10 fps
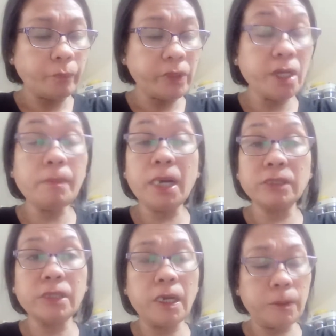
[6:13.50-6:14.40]
Na
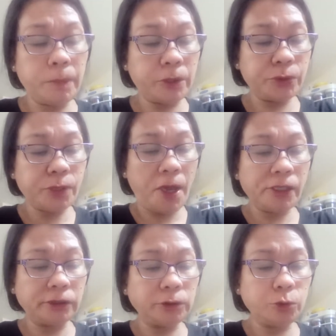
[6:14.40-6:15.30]
maganda ang epekto sa
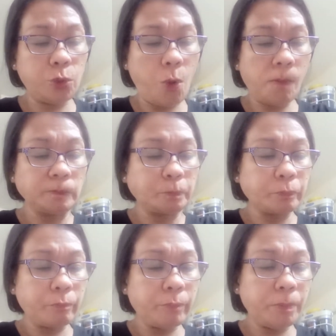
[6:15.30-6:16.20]
akin. So,
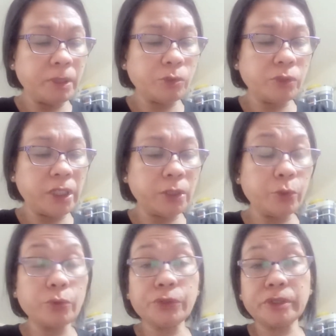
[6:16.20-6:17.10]
papatunayan
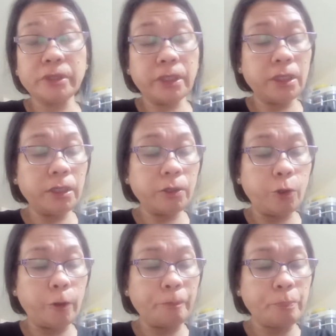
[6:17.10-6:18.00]
ko ito sa sarili
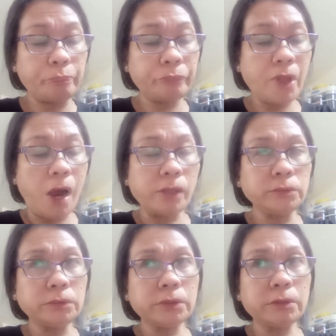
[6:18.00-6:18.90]
ko.
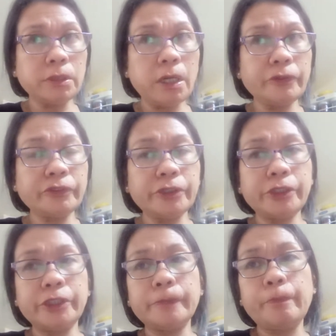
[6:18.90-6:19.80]

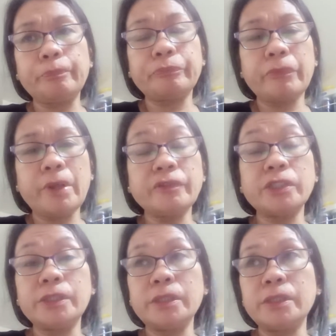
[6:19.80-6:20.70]
After,
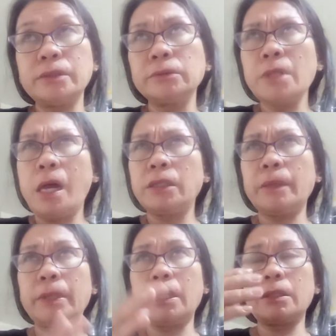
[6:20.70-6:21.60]
after, di
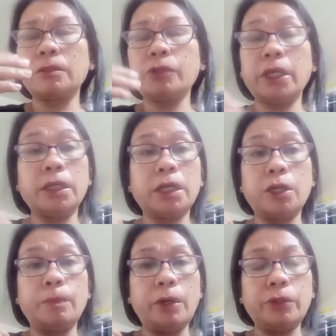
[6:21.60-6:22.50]
ba, today
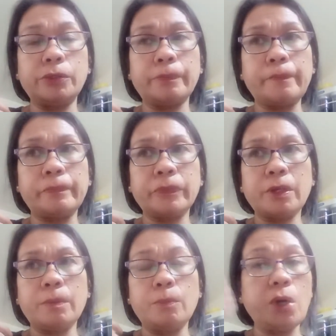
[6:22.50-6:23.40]
nag-inom ako na.
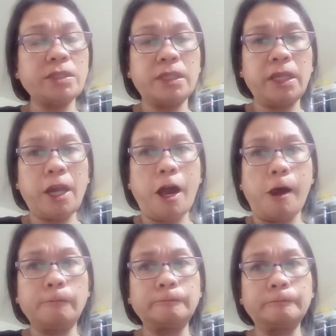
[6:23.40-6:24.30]
Bukas hindi.
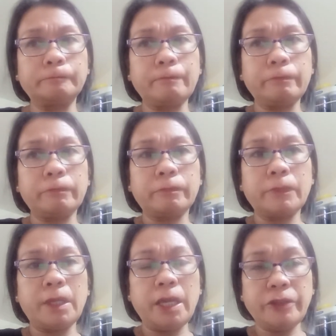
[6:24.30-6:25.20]

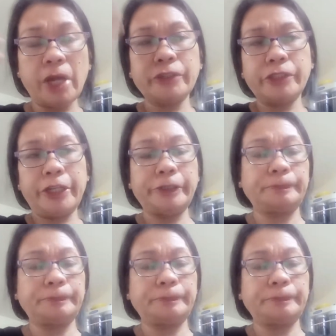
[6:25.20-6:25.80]
And the other day.